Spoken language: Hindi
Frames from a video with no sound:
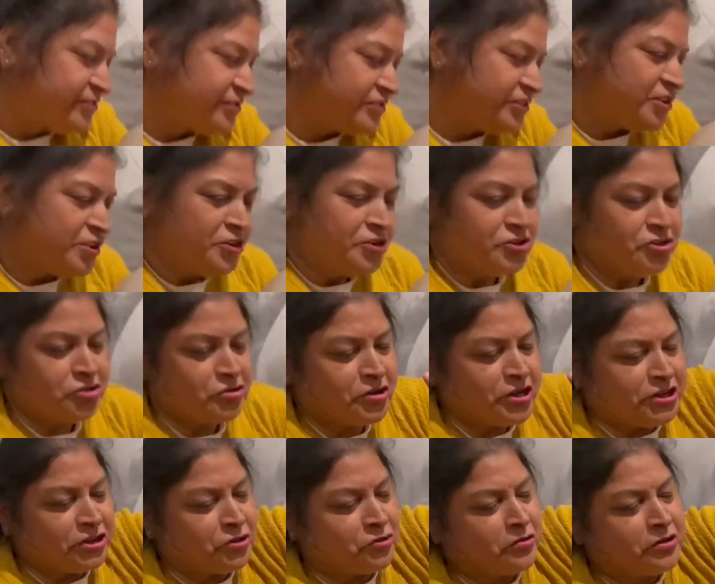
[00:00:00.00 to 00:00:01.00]
चलो इसे
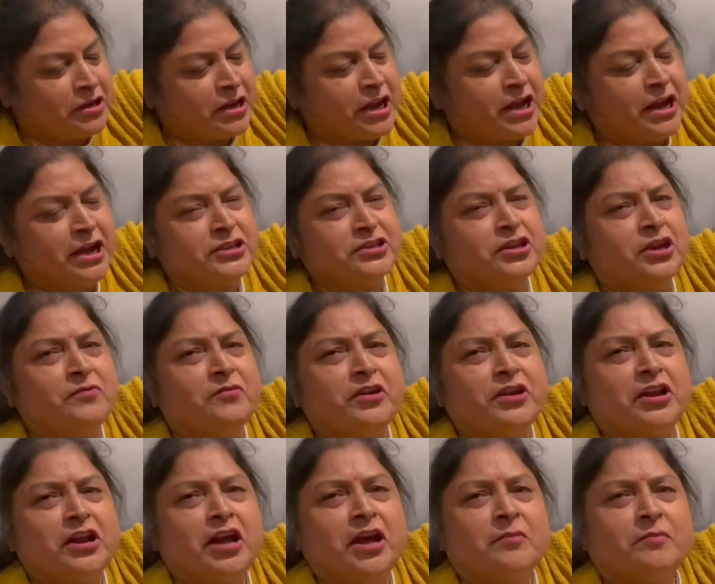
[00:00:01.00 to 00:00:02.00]
इतना
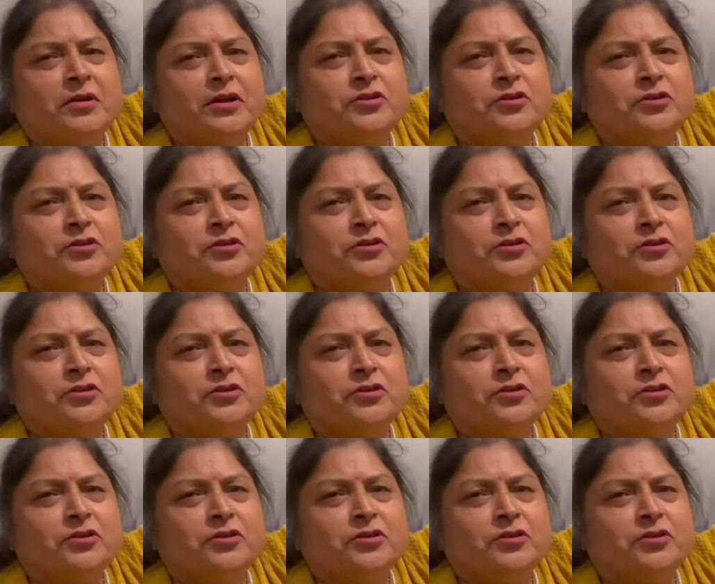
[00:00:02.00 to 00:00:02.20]
फिर आराम ना